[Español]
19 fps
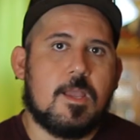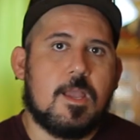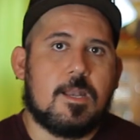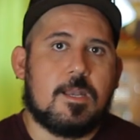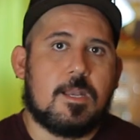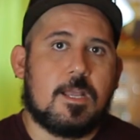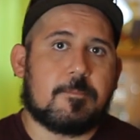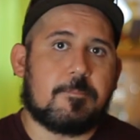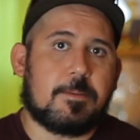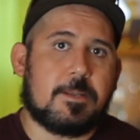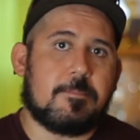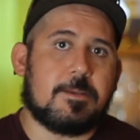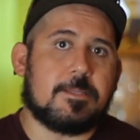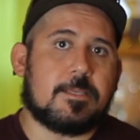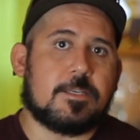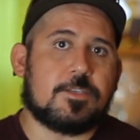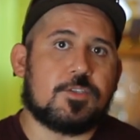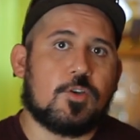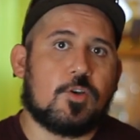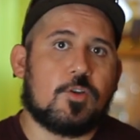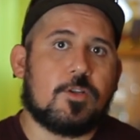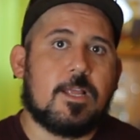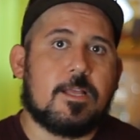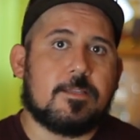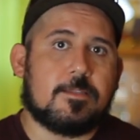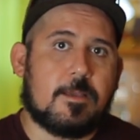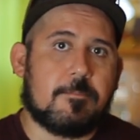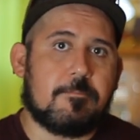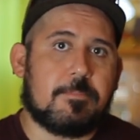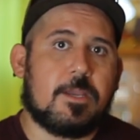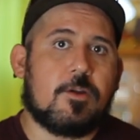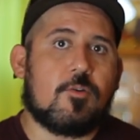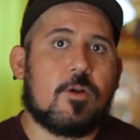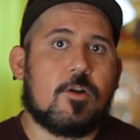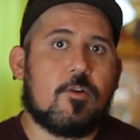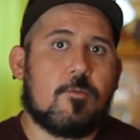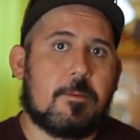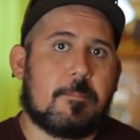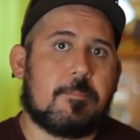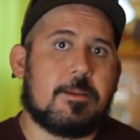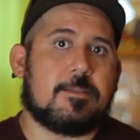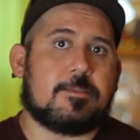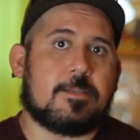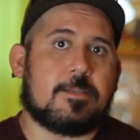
La experimentación también juega un papel